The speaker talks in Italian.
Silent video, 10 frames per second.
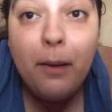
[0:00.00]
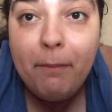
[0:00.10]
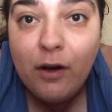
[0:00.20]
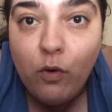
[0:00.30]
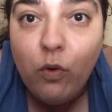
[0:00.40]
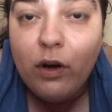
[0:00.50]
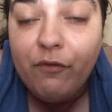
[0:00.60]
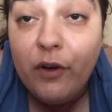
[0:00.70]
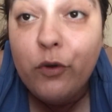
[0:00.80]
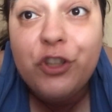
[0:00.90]
ma corre,
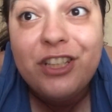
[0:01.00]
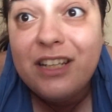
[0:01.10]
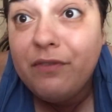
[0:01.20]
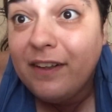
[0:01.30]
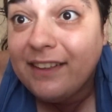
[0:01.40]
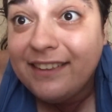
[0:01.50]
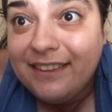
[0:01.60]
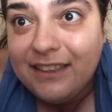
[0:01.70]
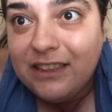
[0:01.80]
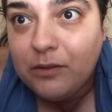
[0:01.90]
veloce, ci serviva
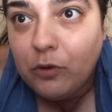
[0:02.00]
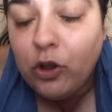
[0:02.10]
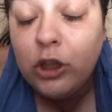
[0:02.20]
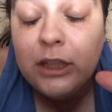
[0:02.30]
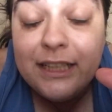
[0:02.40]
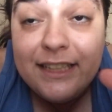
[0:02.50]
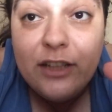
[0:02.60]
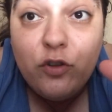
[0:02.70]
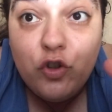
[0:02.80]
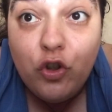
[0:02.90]
tantissimo. Se
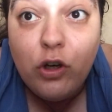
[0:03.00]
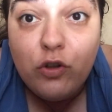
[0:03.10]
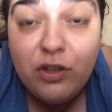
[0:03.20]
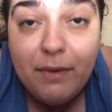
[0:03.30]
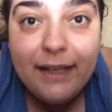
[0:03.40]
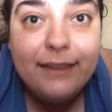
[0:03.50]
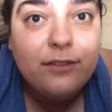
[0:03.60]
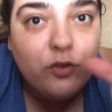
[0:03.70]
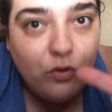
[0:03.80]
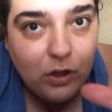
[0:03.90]
non gioco Simen,
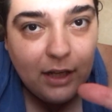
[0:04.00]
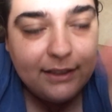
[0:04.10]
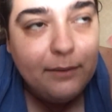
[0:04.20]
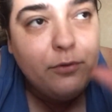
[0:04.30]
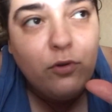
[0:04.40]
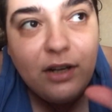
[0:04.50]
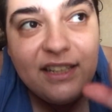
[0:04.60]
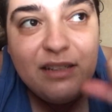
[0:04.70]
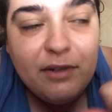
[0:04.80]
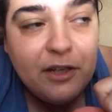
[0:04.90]
sono cazzi. Sono
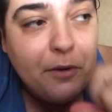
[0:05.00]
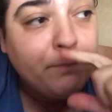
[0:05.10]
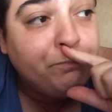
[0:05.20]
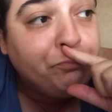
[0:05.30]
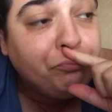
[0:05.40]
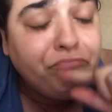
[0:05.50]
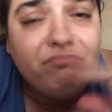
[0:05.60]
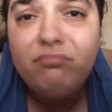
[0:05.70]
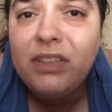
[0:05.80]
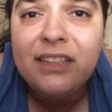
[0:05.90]
cazzi perché
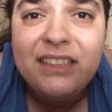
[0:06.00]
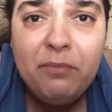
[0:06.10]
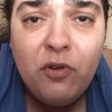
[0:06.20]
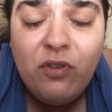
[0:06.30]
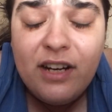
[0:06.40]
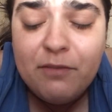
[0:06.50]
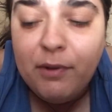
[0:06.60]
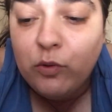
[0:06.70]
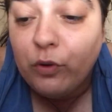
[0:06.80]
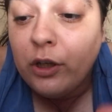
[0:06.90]
Simeone da
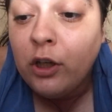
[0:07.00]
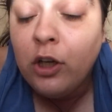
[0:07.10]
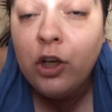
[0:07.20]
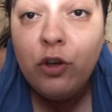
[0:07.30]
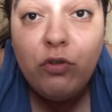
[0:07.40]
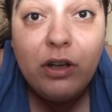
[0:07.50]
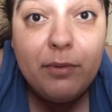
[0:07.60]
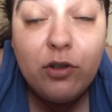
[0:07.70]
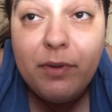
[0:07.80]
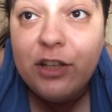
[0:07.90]
Spadori. Io non
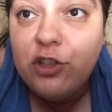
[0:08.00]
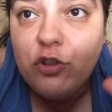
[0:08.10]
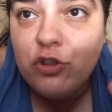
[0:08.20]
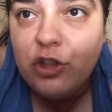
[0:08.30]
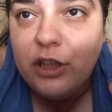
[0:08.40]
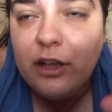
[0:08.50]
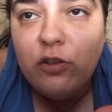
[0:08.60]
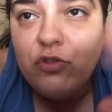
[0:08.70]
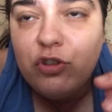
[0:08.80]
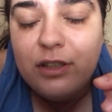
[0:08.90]
capisco perché ci si ostina, io
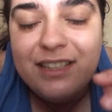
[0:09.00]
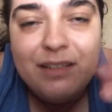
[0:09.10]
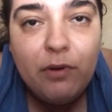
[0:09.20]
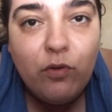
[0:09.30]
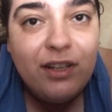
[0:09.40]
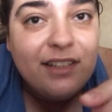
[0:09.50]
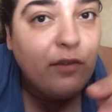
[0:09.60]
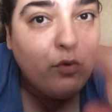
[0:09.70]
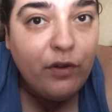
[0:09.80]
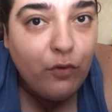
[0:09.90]
non so se Simeone sta
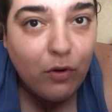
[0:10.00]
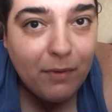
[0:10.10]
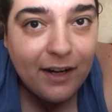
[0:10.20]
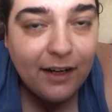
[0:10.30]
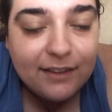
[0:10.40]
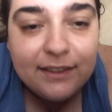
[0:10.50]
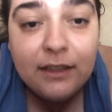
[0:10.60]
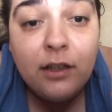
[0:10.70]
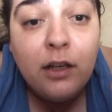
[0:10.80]
fuori forma, ragazzi.